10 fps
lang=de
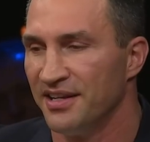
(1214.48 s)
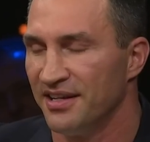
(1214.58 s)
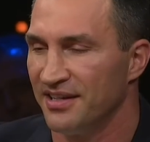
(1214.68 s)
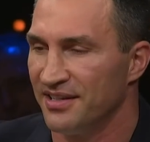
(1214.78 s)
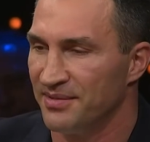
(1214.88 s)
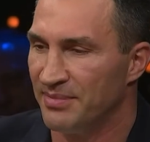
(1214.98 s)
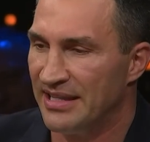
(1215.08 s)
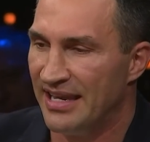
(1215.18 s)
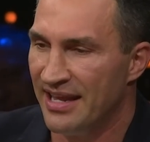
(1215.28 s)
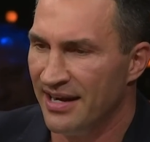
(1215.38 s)
äh, bei
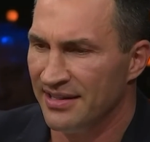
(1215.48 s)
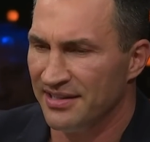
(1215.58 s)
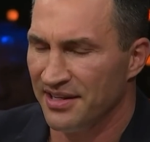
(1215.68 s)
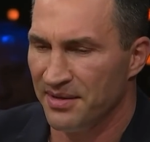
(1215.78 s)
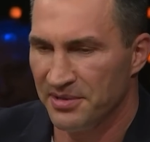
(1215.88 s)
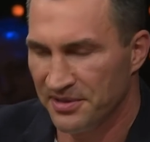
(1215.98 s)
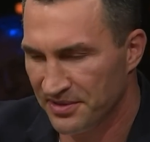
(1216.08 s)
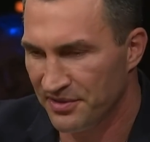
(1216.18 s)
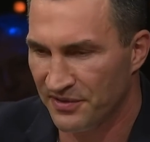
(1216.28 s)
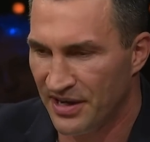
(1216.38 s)
der Lehrerin, ich habe
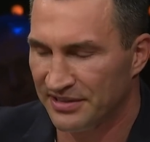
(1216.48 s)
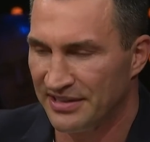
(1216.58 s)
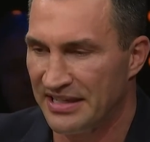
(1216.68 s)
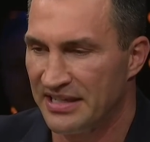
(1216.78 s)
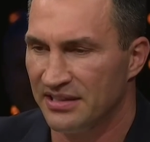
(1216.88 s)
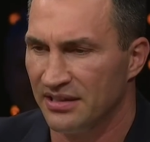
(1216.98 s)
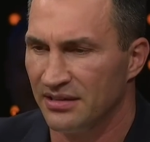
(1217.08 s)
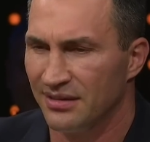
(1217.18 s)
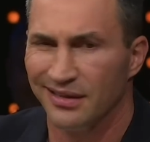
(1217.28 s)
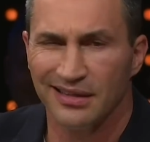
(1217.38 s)
gefragt, Nikita,
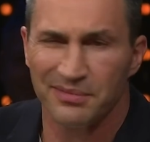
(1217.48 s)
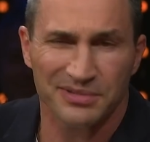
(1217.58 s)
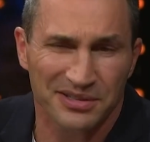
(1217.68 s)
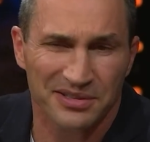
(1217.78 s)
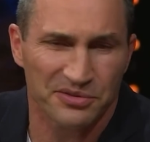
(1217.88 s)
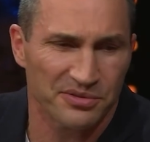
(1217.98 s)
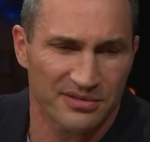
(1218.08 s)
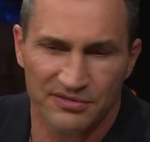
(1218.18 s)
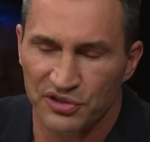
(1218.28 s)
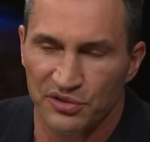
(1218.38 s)
ich habe gesagt, so
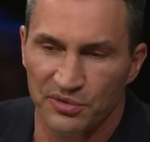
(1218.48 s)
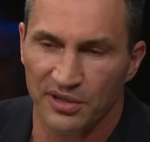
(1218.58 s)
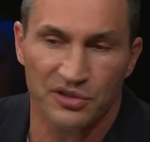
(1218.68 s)
zwischendurch in